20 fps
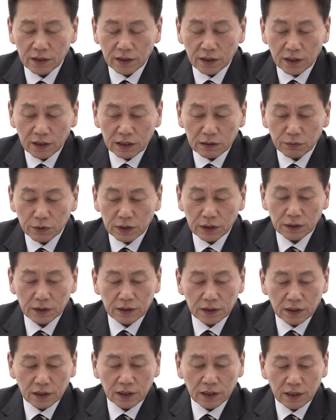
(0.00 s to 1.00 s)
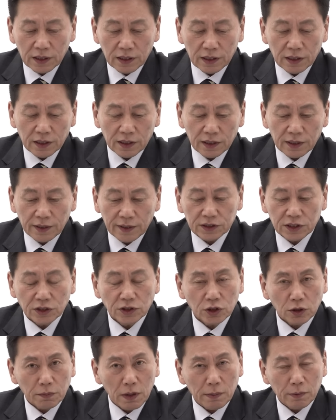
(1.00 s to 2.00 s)
아, 이분이 예,
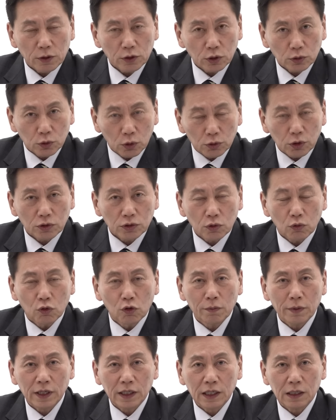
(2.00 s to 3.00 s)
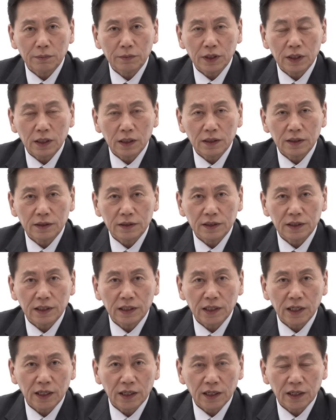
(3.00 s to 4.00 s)
지적 파벌적 도덕적 오만함이
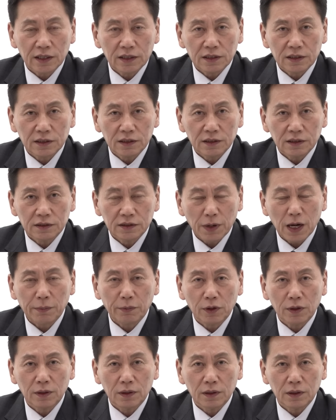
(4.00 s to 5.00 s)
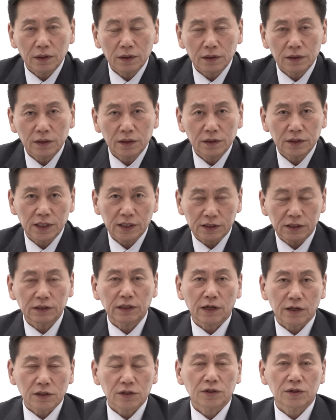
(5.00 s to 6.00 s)
인간의 그 파벌을 이제
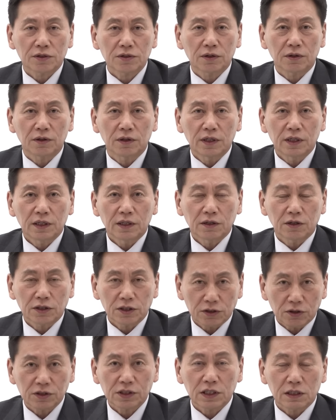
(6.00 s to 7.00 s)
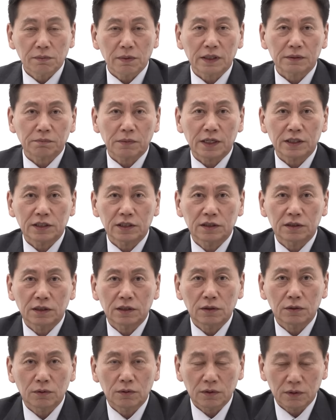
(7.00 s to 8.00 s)
극단화시켜서 이것이 정치를 망치는
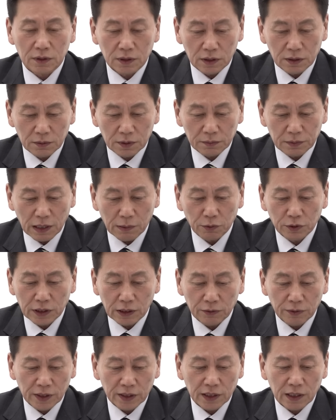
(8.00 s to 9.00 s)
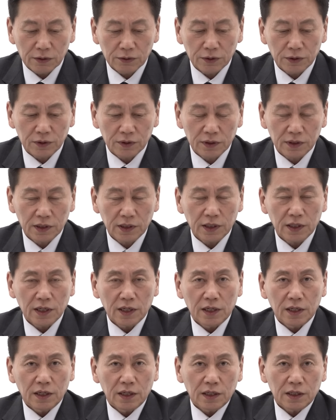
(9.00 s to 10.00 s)
길로 어, 내몬다고 얘기를 하고요.
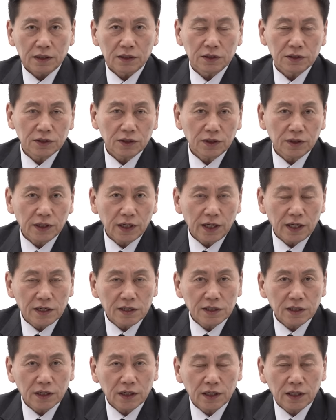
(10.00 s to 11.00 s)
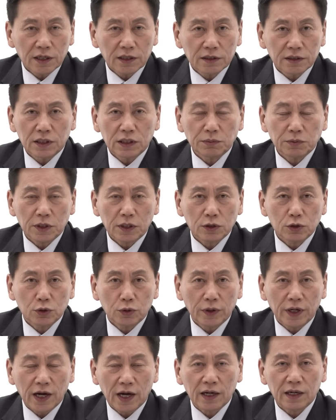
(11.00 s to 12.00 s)
그 전에 이제 20세기
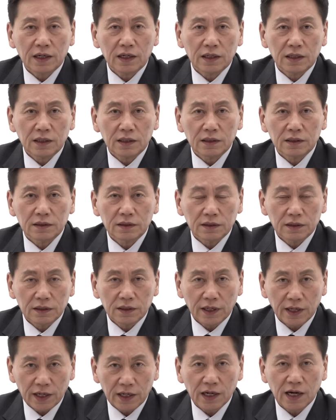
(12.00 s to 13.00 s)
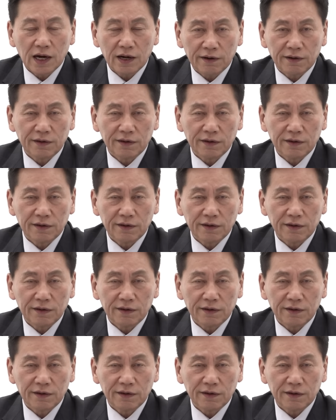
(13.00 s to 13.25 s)
초에 하나 헤나